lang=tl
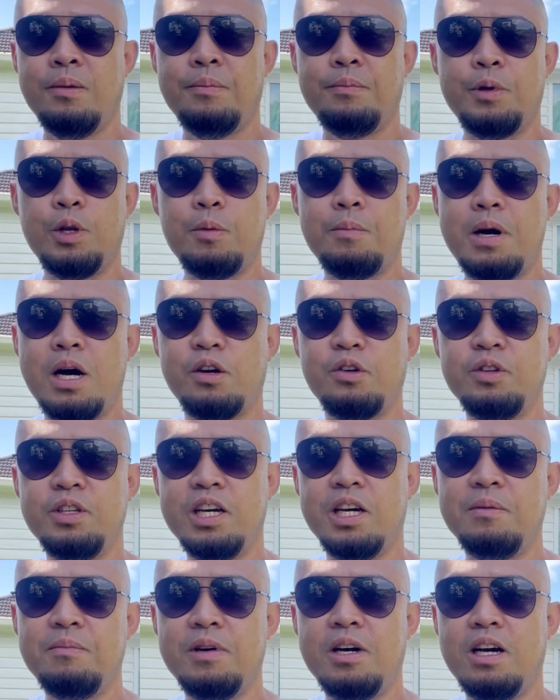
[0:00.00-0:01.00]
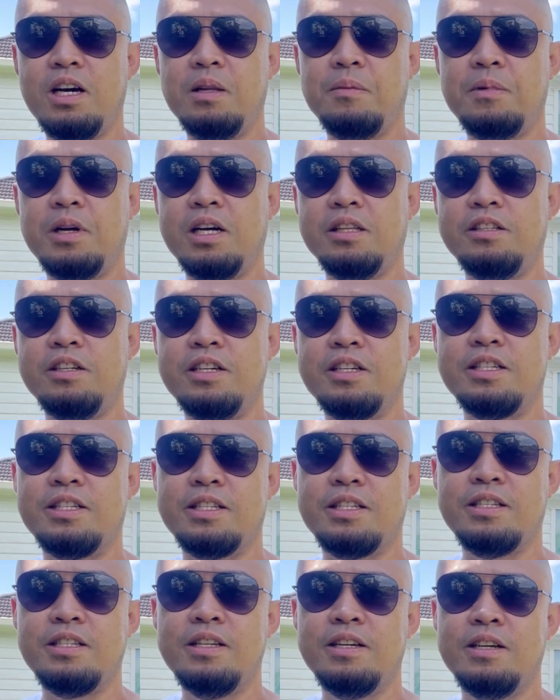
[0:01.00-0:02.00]
pero bago nyan mga kala
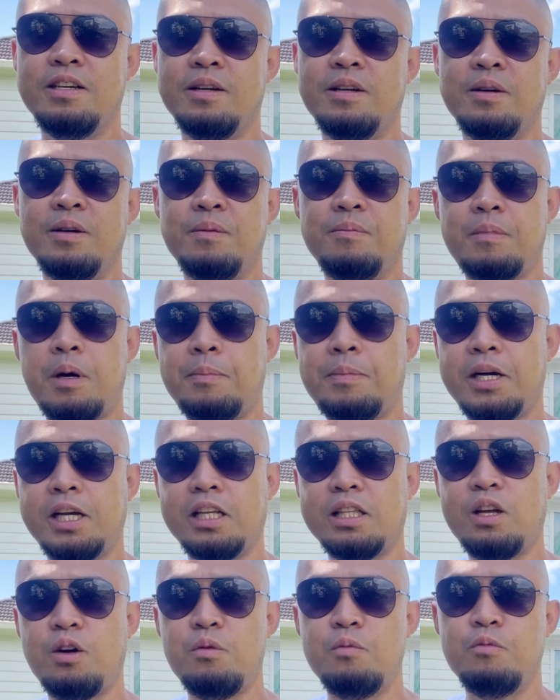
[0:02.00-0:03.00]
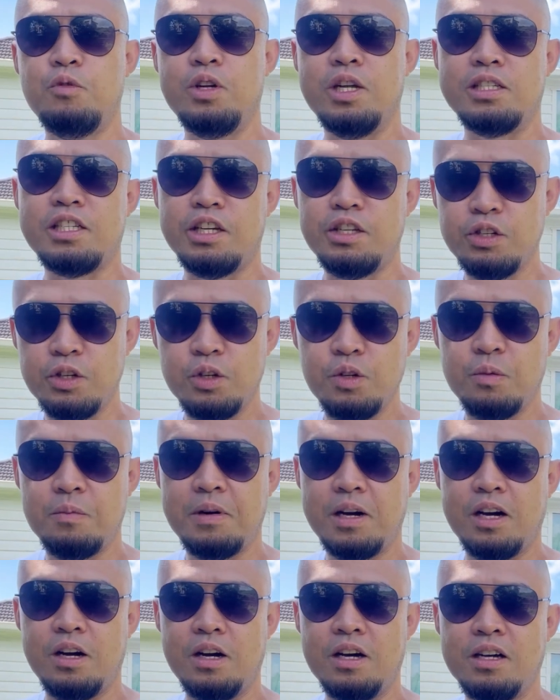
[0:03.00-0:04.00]
brothers papakita ko muna sa inyo yung
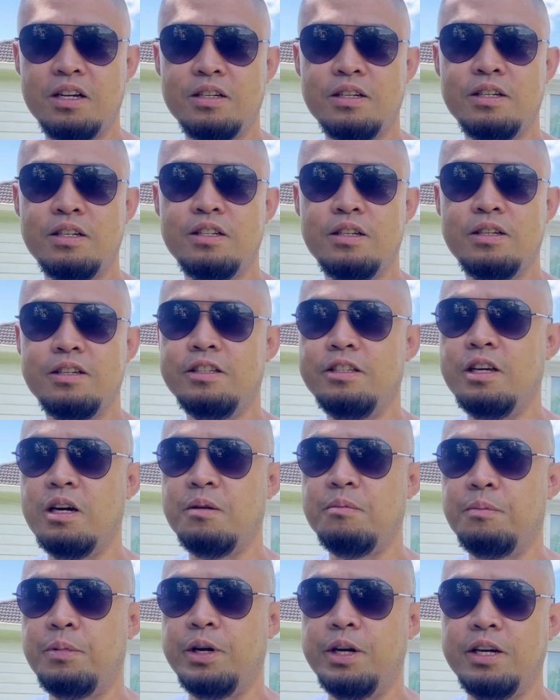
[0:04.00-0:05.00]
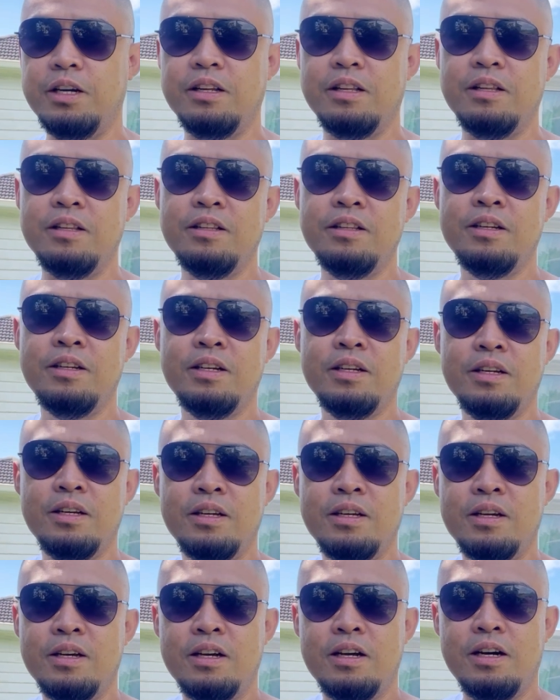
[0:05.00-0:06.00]
mga young bird
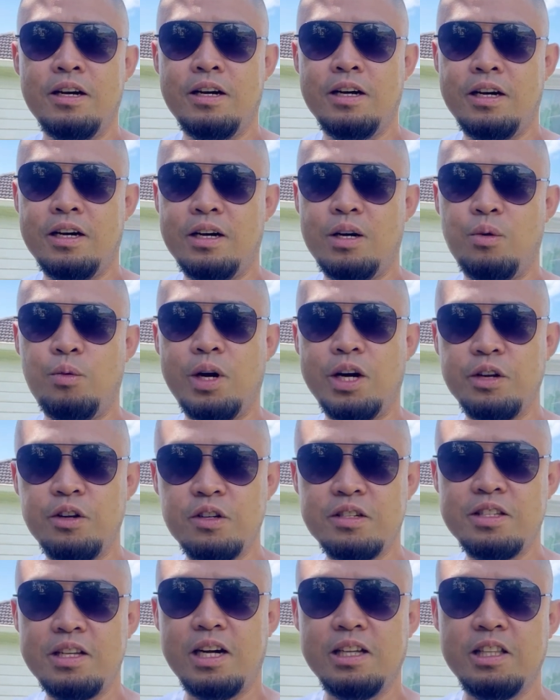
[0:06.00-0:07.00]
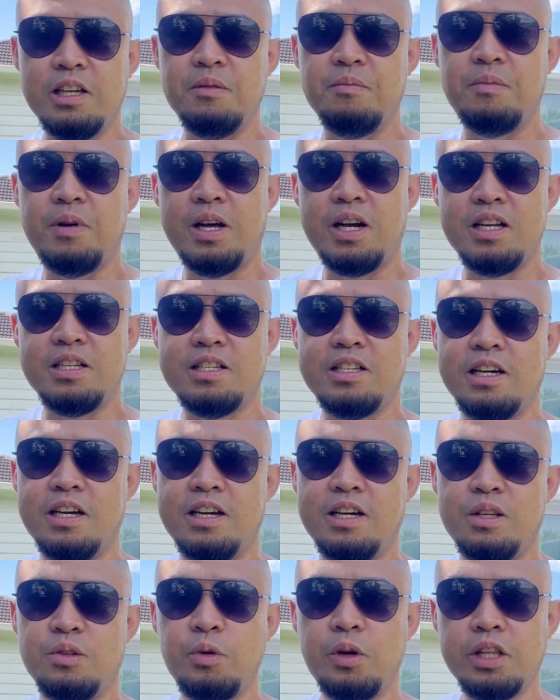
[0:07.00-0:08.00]
uh, warriors natin para
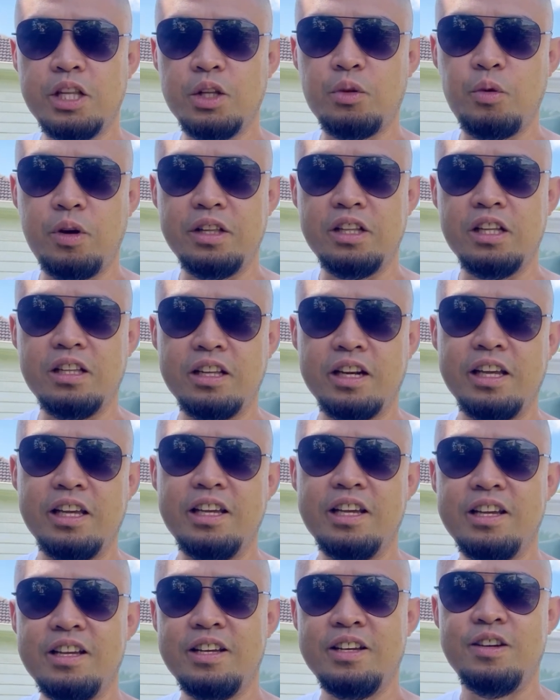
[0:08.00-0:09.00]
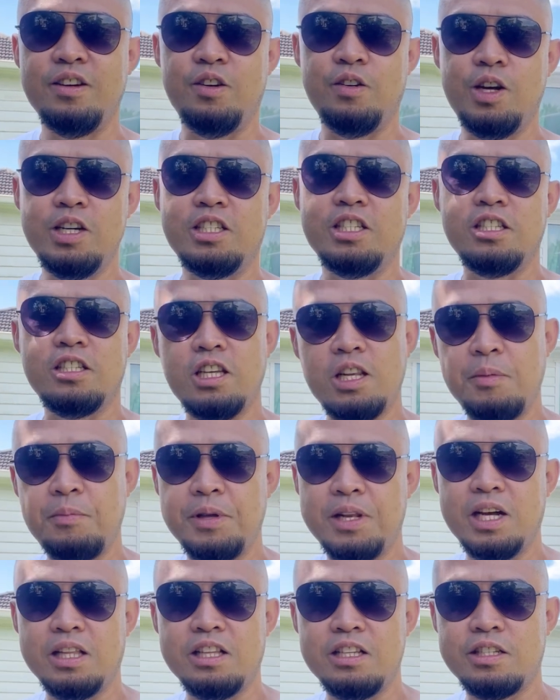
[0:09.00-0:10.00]
sa 2023. Alright,
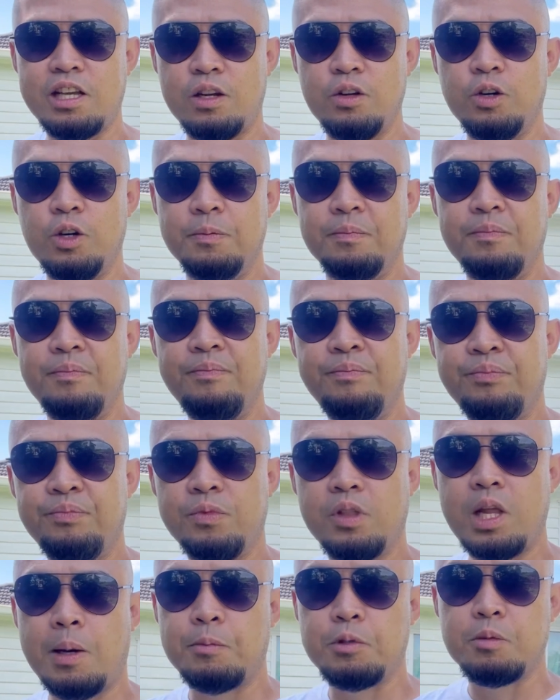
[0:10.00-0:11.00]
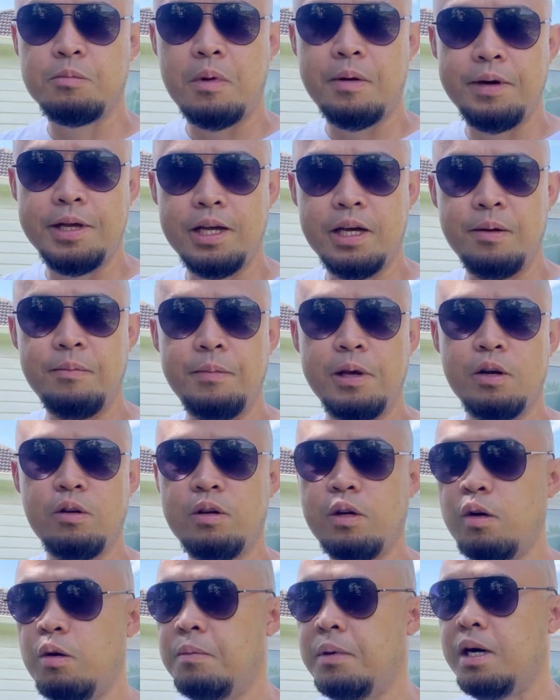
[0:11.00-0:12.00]
sisilipin natin sa loob. Tapos mamaya,
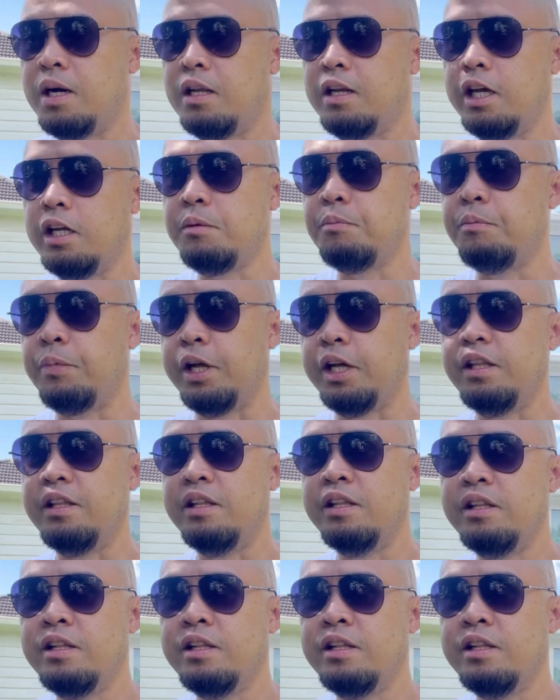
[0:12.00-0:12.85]
meron ako mga late breed